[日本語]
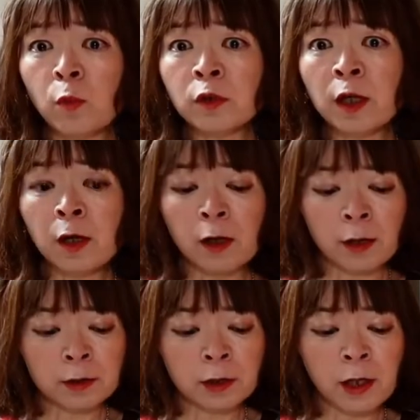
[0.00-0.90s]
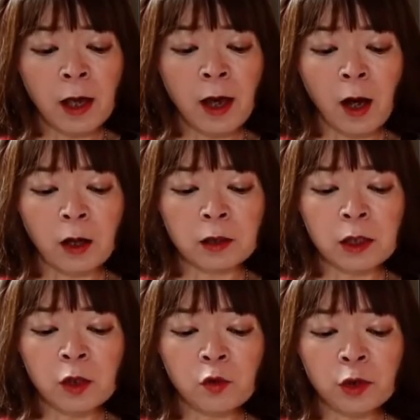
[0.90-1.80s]
供ながらに
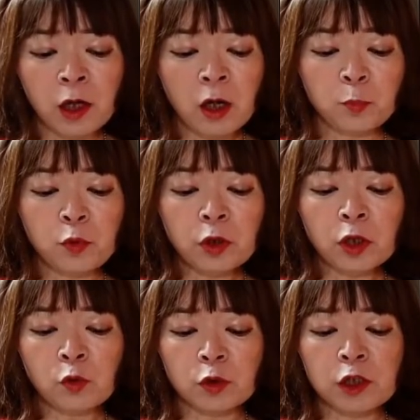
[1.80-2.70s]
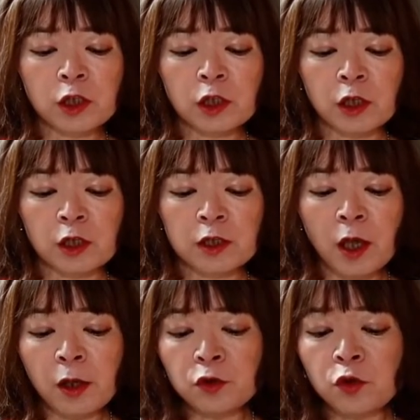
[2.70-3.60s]
ハッキングや武器の知識に
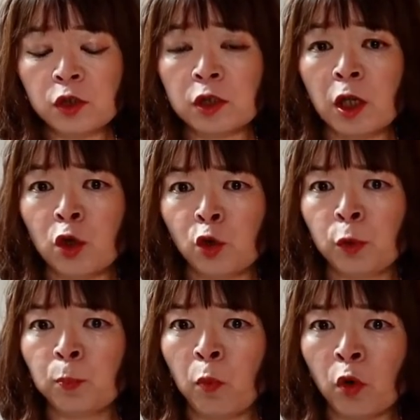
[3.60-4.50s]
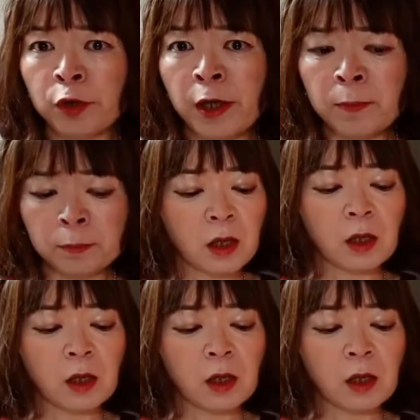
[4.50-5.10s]
精通している一方で、